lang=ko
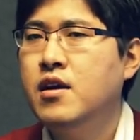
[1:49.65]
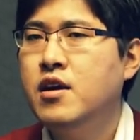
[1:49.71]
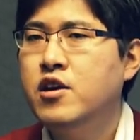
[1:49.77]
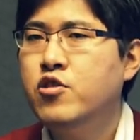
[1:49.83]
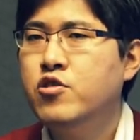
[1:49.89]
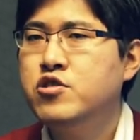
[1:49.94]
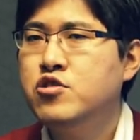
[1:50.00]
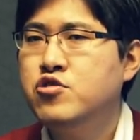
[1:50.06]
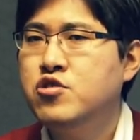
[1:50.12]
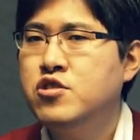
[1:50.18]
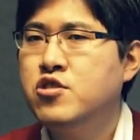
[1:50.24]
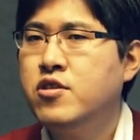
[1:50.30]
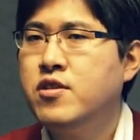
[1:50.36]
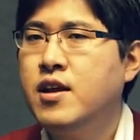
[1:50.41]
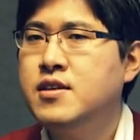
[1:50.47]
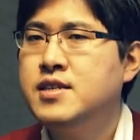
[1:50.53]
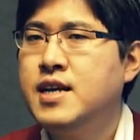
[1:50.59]
이루어질 수
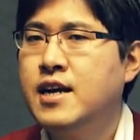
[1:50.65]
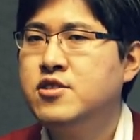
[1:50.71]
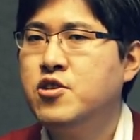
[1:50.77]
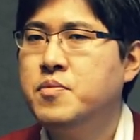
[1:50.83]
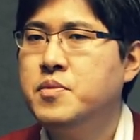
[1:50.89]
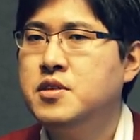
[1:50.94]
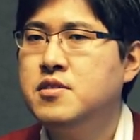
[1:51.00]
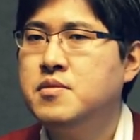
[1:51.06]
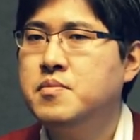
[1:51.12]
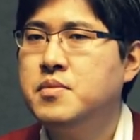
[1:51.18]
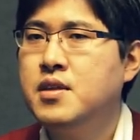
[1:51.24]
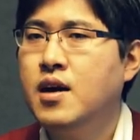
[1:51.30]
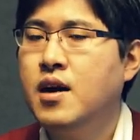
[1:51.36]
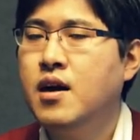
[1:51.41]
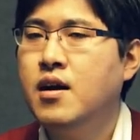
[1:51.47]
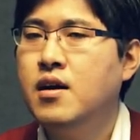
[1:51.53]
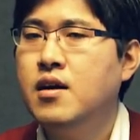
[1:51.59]
있었다는 장점이
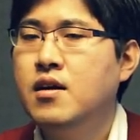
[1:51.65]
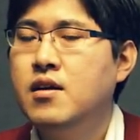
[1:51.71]
있습니다.